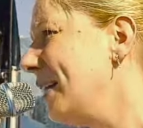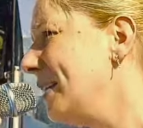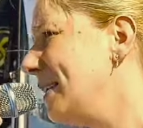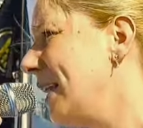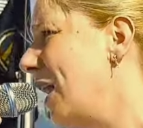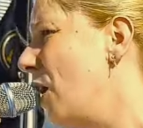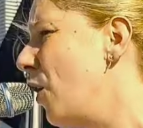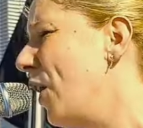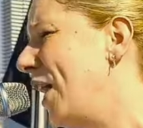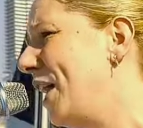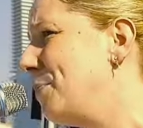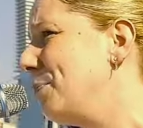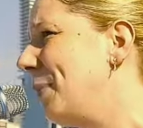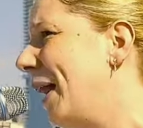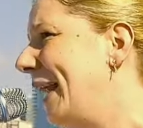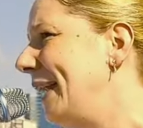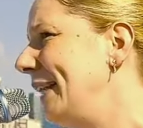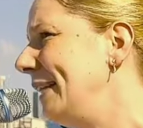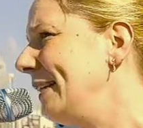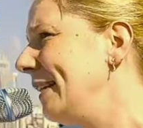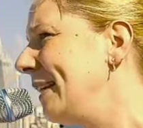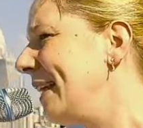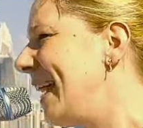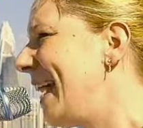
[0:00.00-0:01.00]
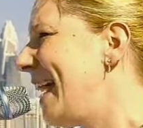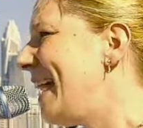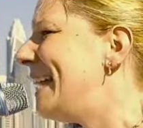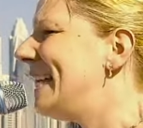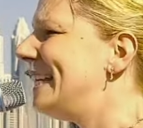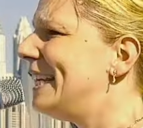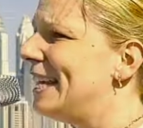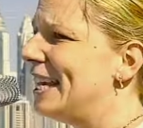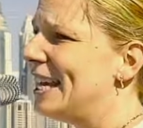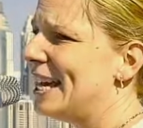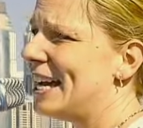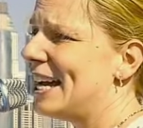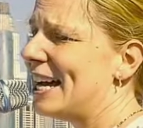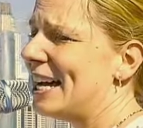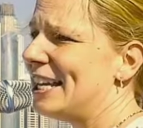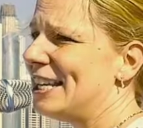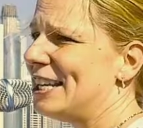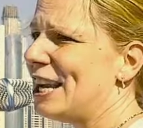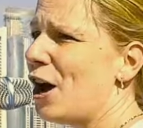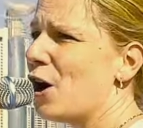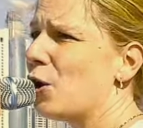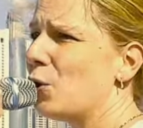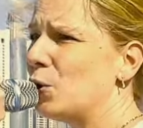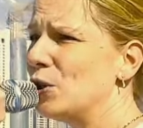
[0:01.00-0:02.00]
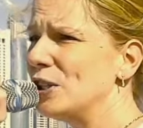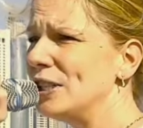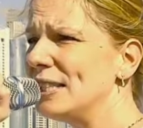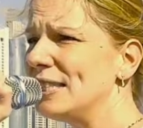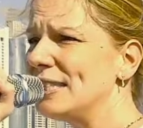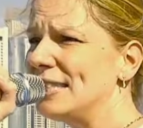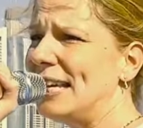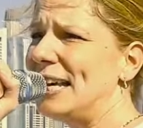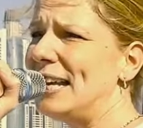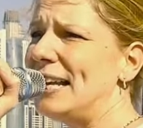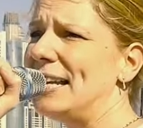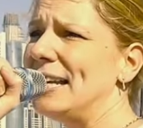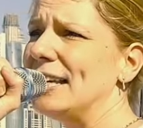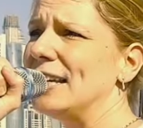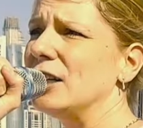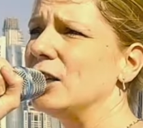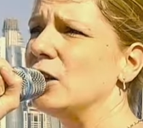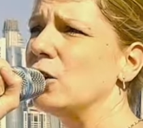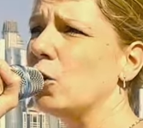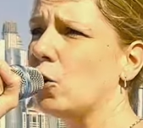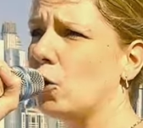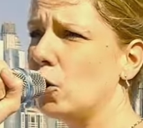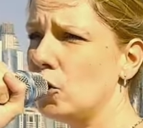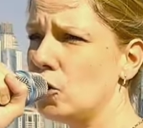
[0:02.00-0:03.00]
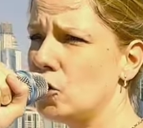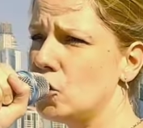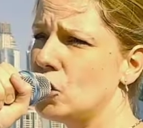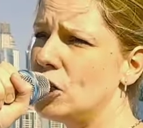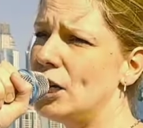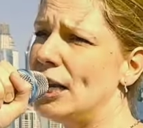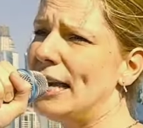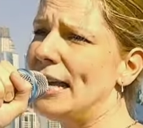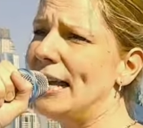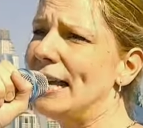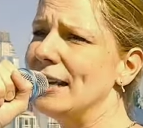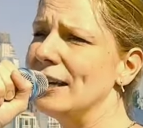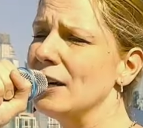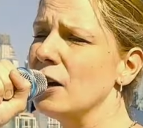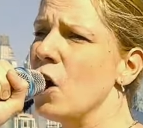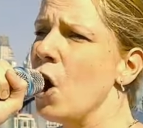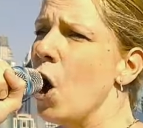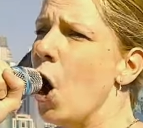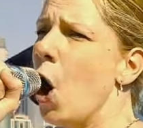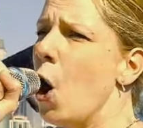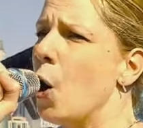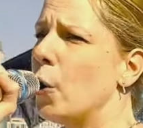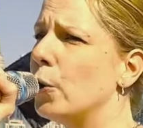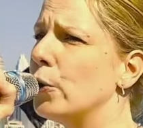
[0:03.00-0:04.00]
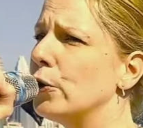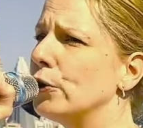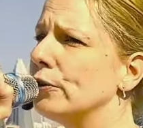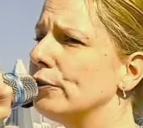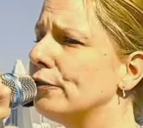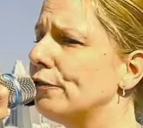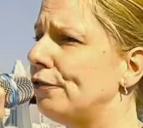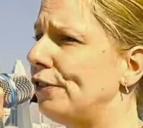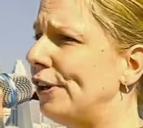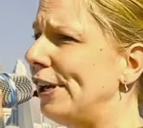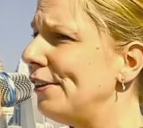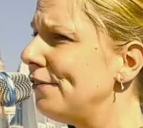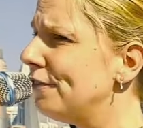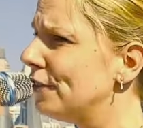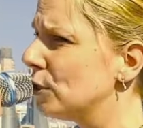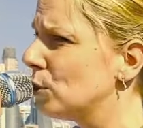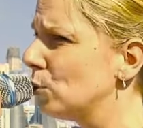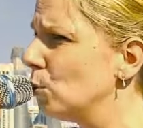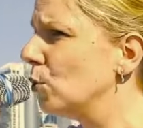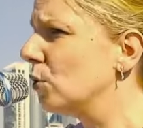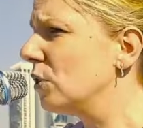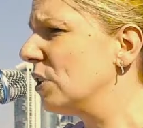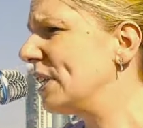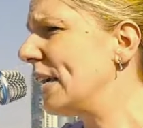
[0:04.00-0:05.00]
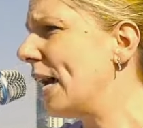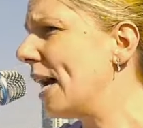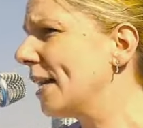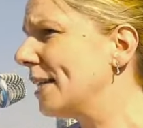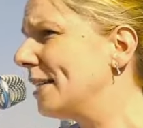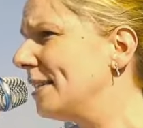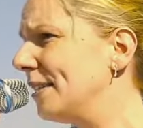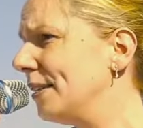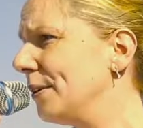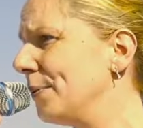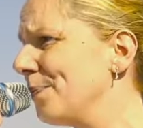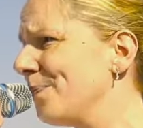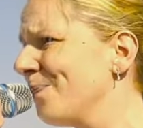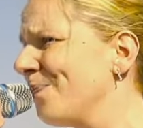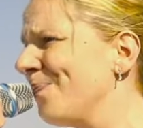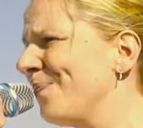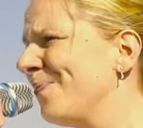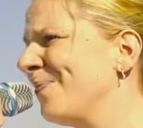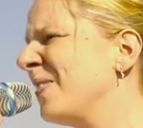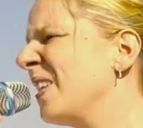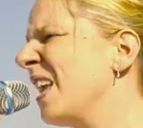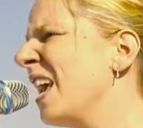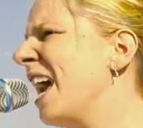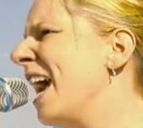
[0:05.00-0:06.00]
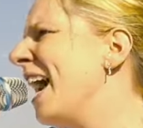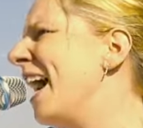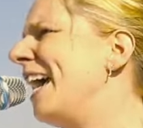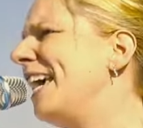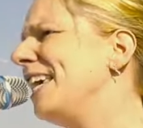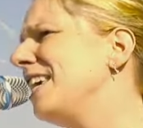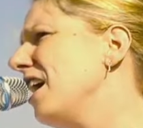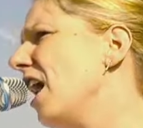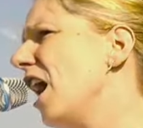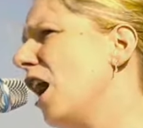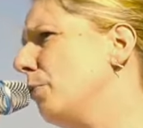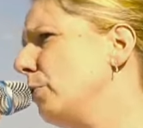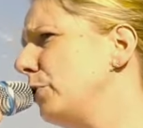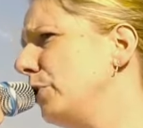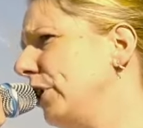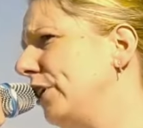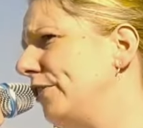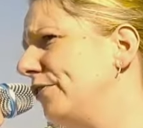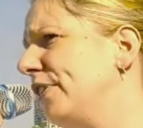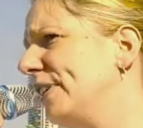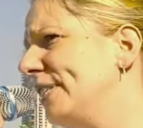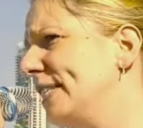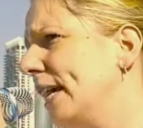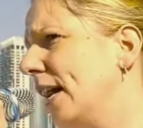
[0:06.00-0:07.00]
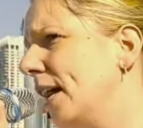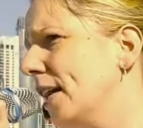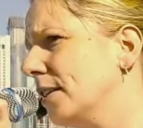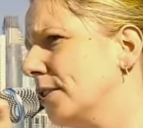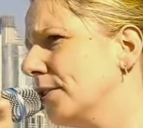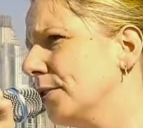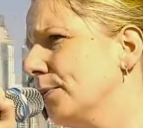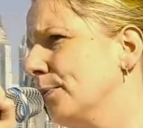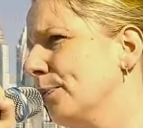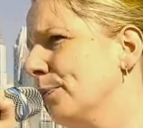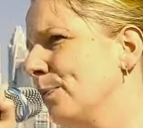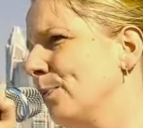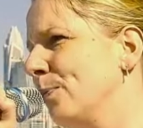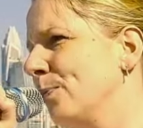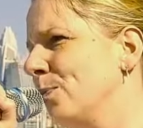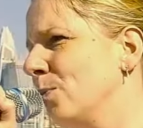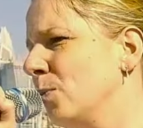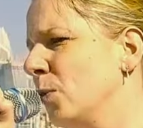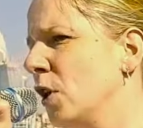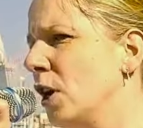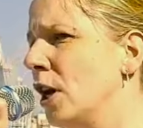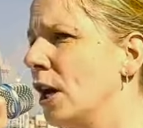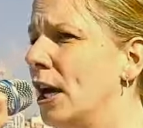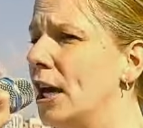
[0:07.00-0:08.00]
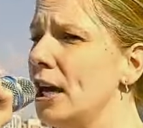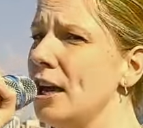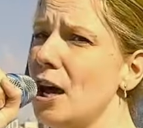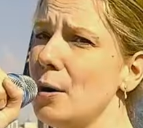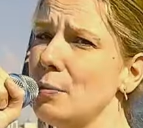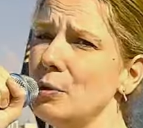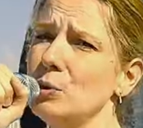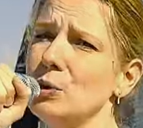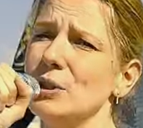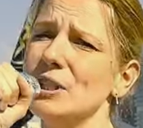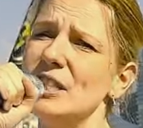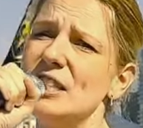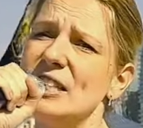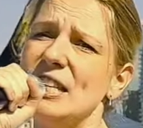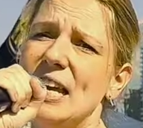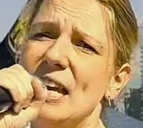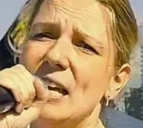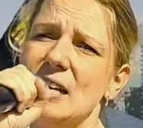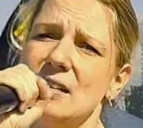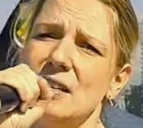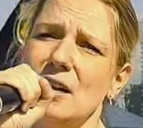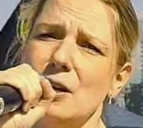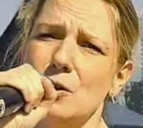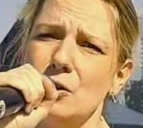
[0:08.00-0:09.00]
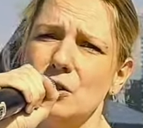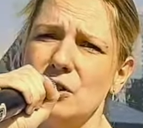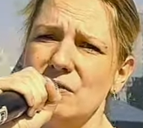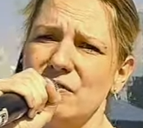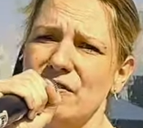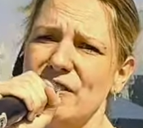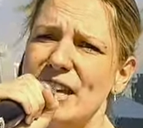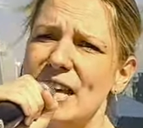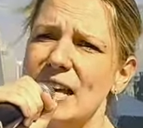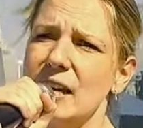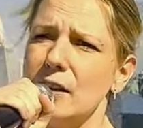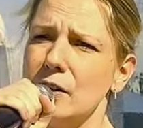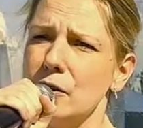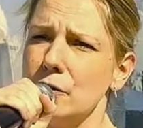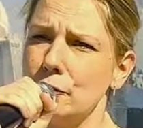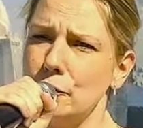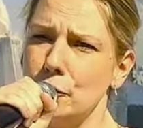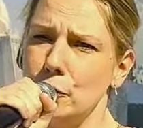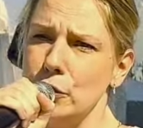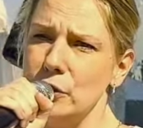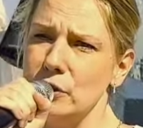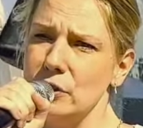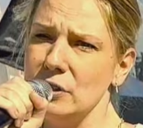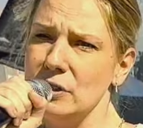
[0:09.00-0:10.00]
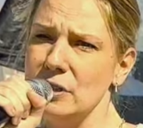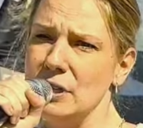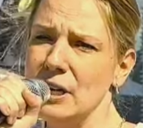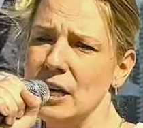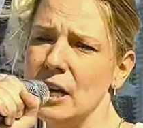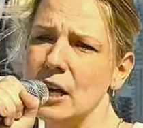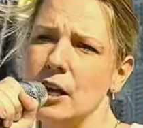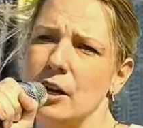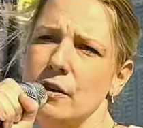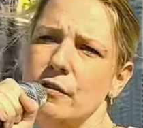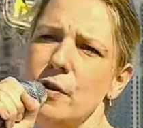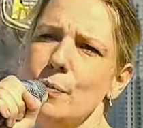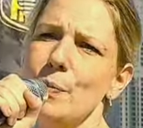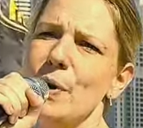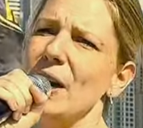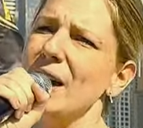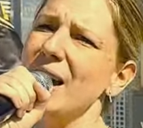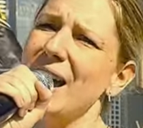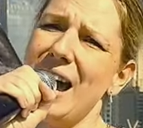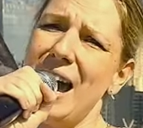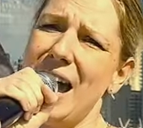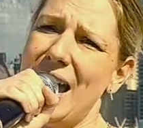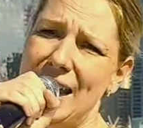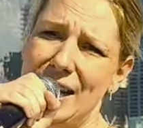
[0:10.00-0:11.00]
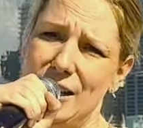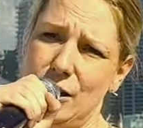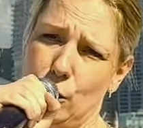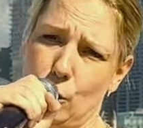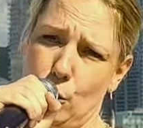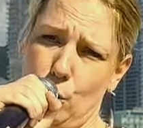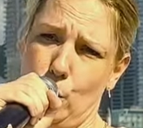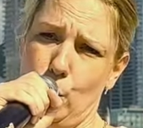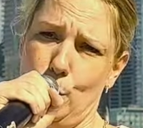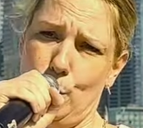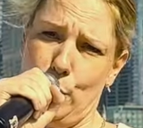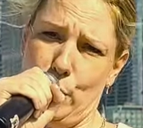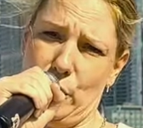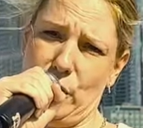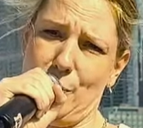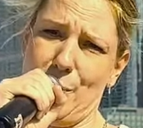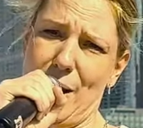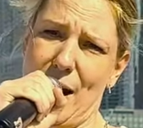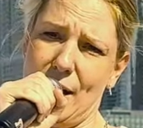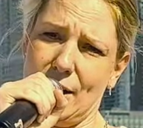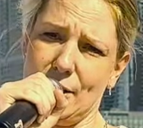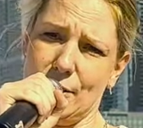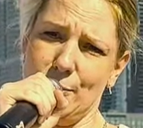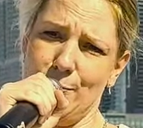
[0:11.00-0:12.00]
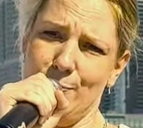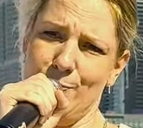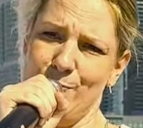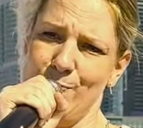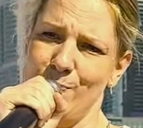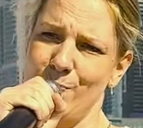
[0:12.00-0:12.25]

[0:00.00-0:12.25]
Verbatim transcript: es auch ein Mann, der nach unzähligen Rückschlägen und Fehlversuchen sagte, ich habe nicht versagt. Ich habe nur 10.000 Wege gefunden, wie man keine Glühbirne macht.